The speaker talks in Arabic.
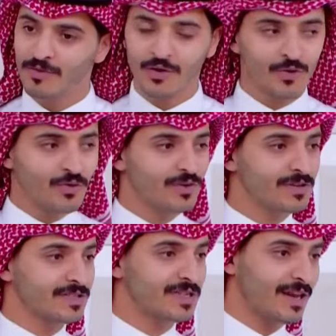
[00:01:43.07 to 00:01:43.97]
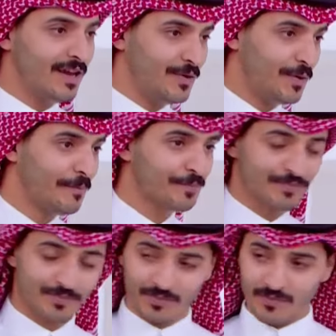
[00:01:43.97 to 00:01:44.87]
ممتاز والشغله حلوه حلو حلو
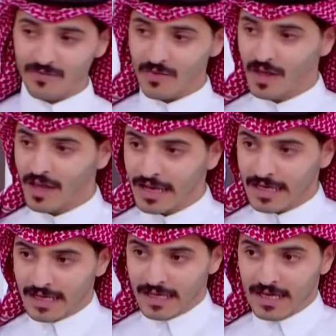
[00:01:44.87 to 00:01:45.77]
تم تم تم تم, تم.